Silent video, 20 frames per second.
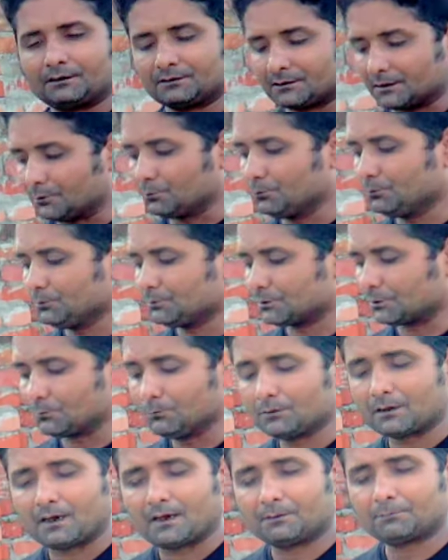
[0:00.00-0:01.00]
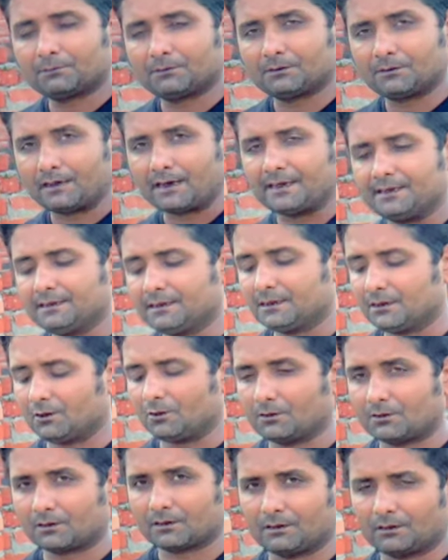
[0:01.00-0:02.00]
जरूर ज़रूर आप लाइक
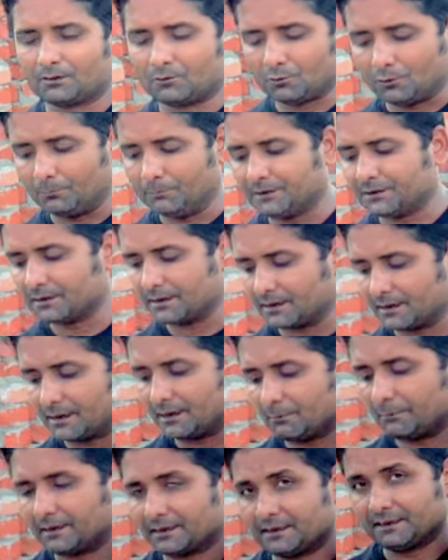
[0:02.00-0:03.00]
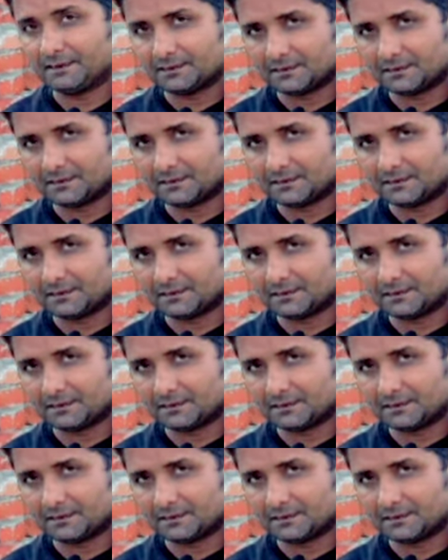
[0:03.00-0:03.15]
और कमेंट करें हमारी